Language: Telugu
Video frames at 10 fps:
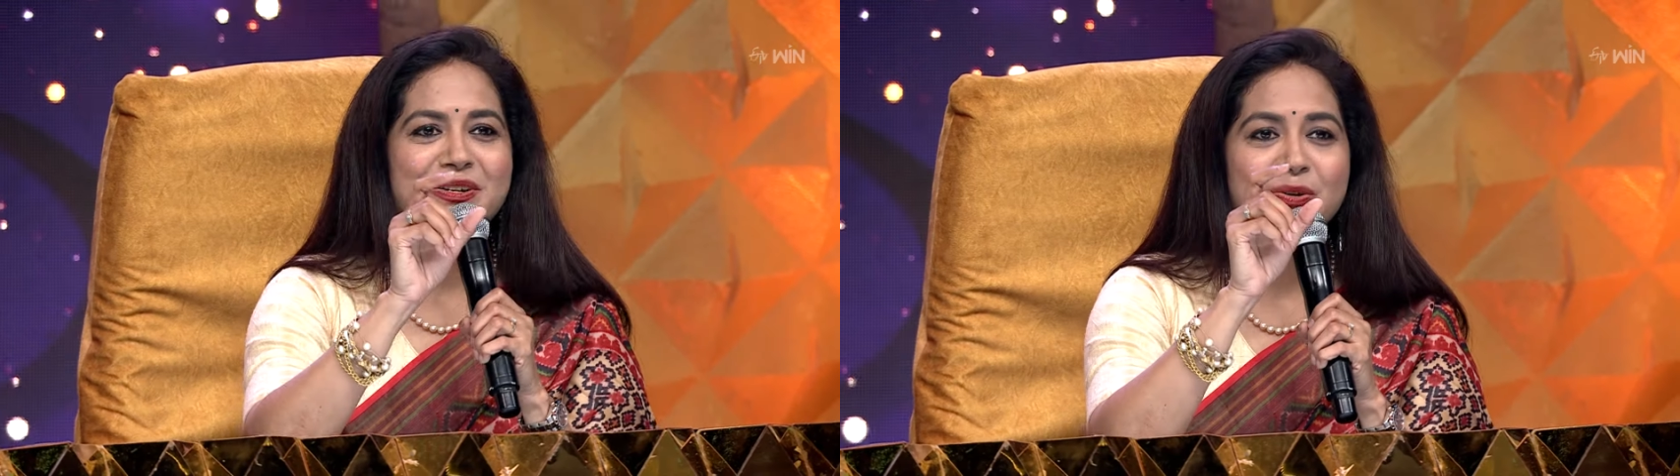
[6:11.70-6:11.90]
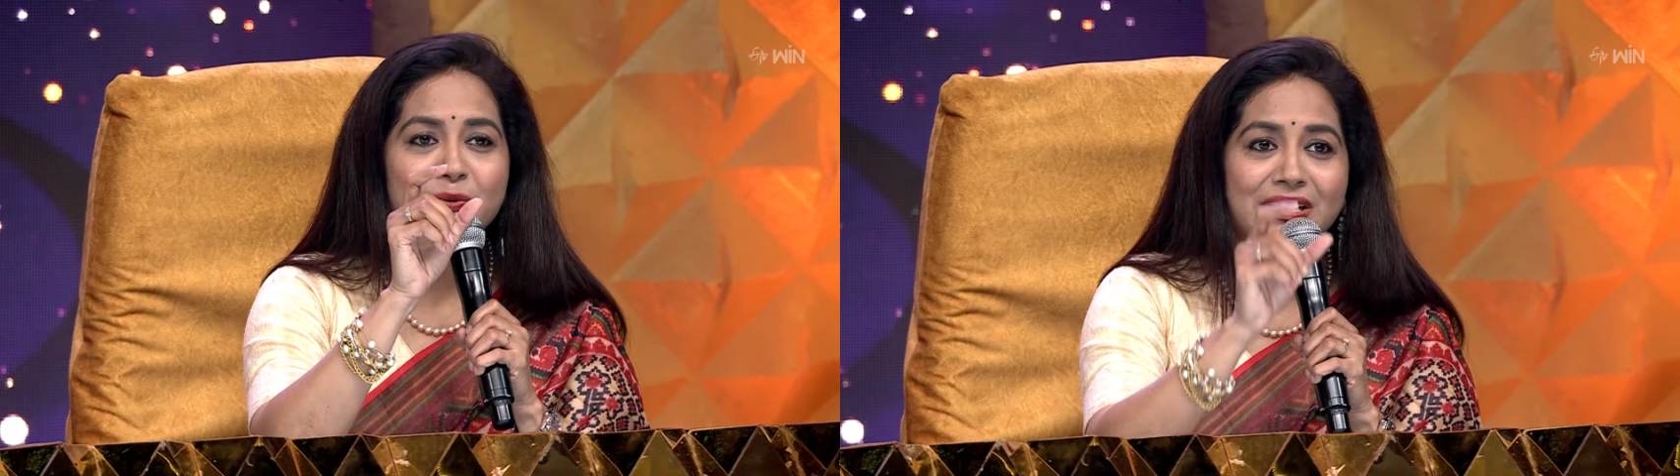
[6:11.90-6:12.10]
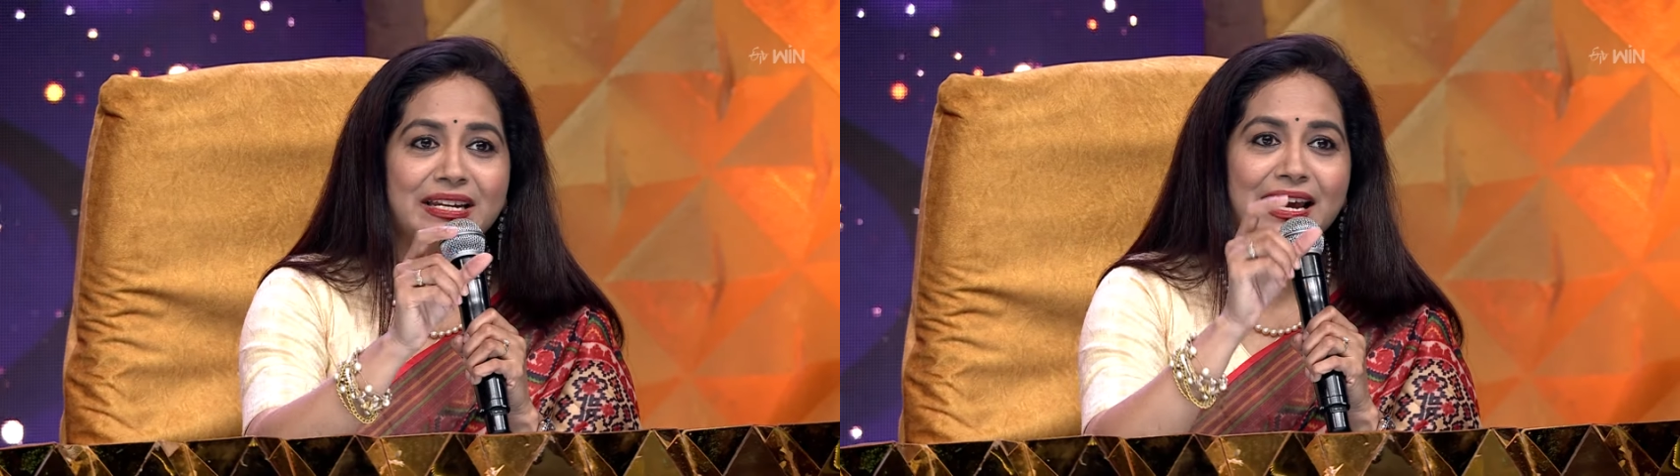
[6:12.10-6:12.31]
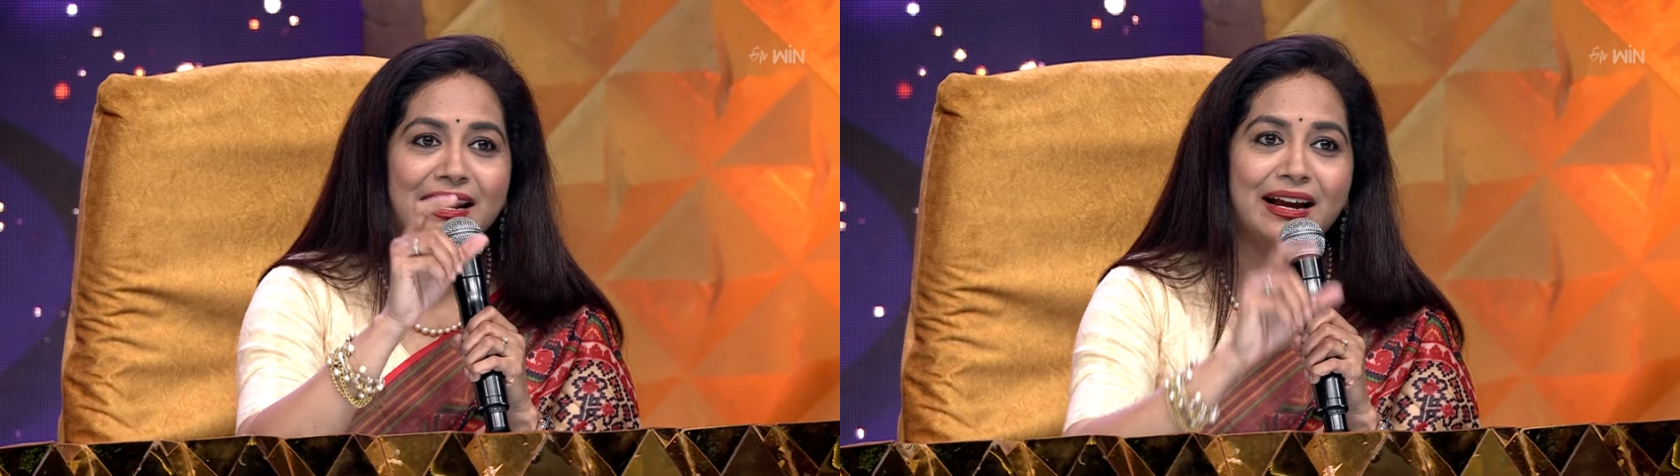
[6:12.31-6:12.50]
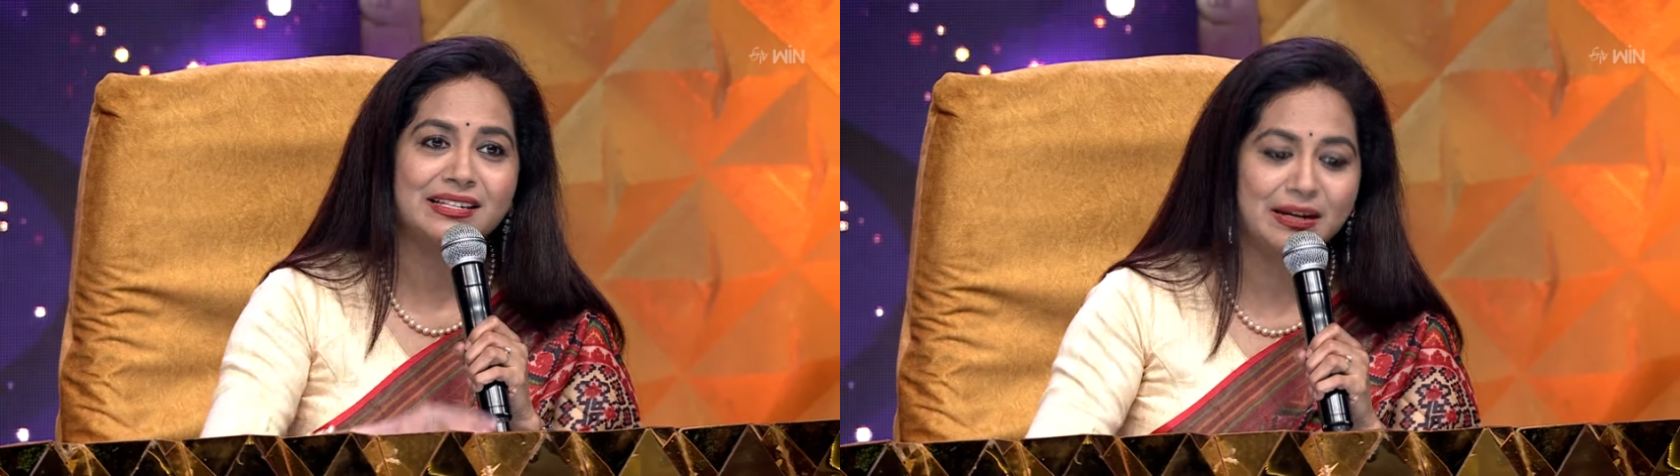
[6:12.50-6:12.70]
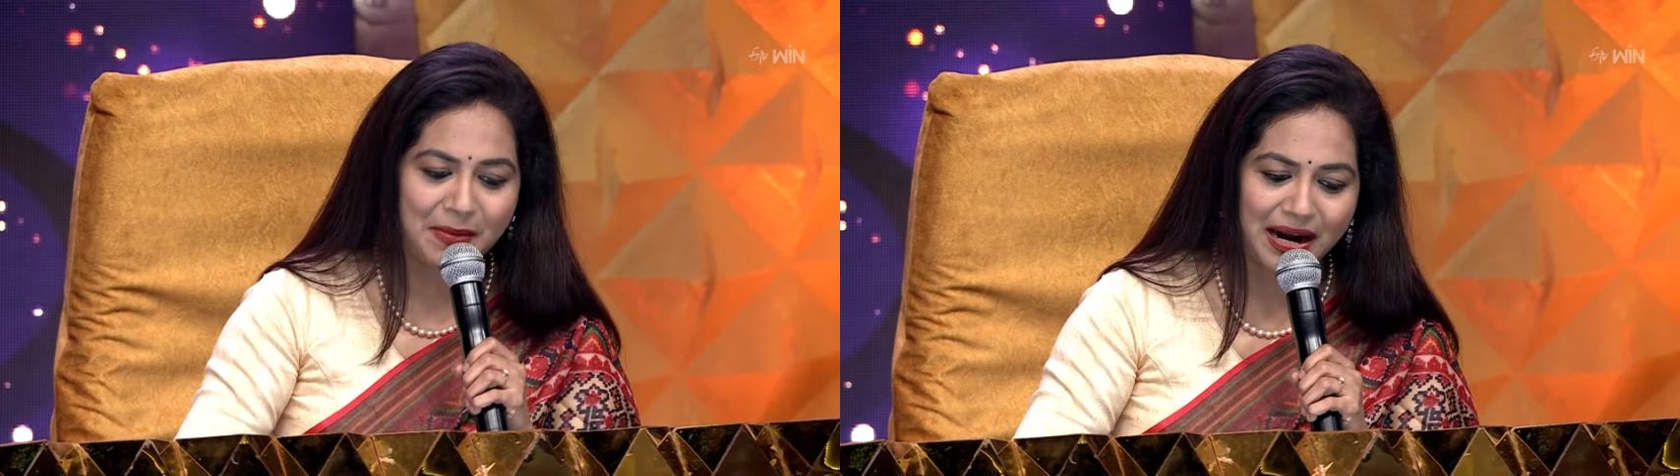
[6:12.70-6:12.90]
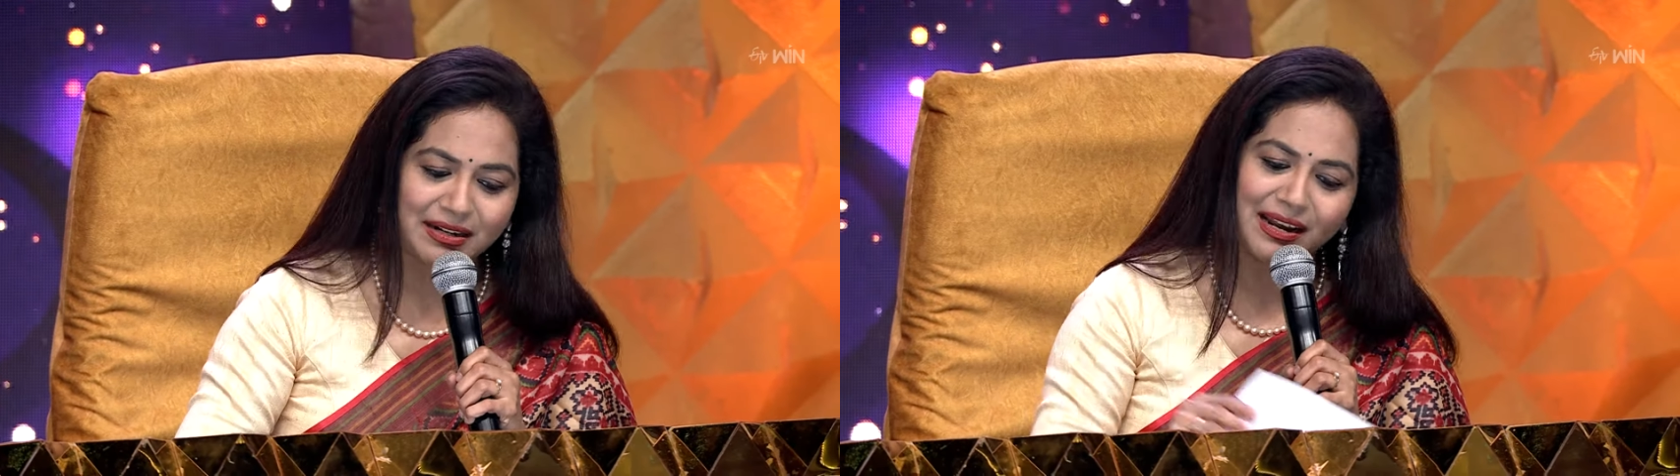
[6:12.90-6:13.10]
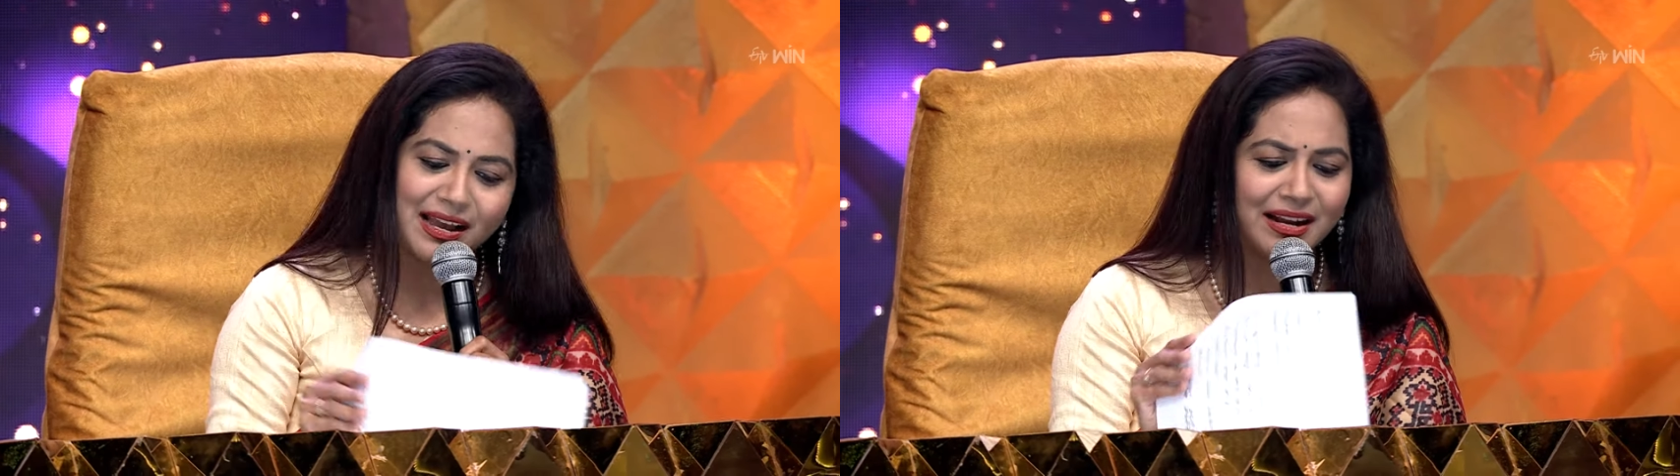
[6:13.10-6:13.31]
ట్యూన్కే రాసిన
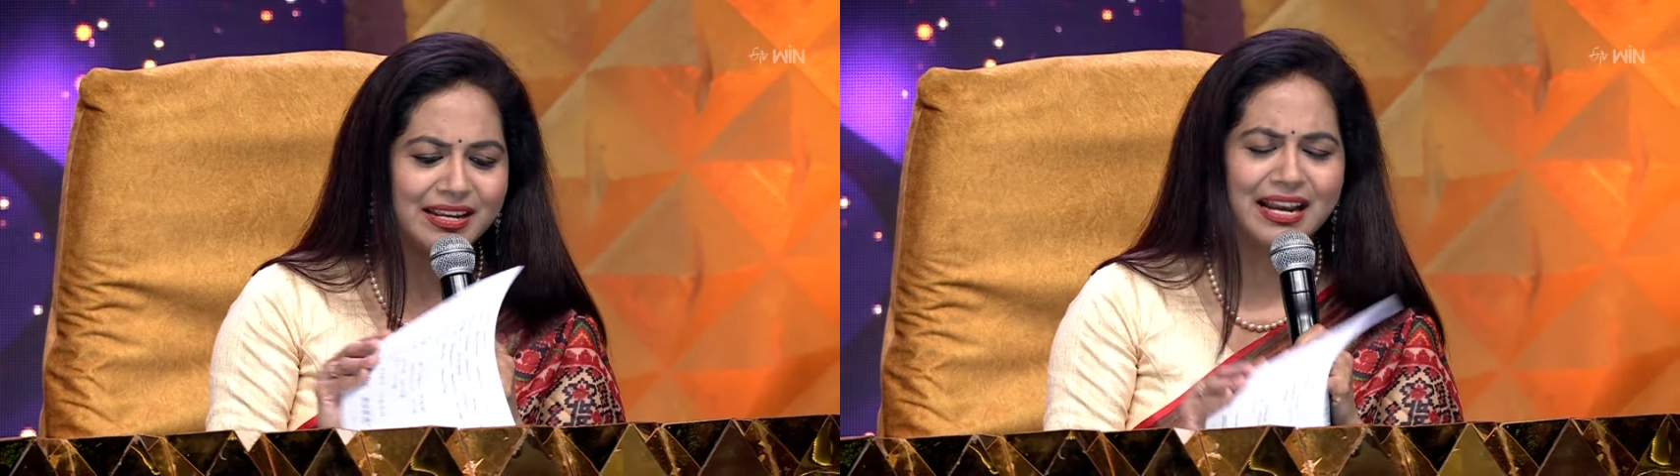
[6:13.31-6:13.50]
మాటల్లాగా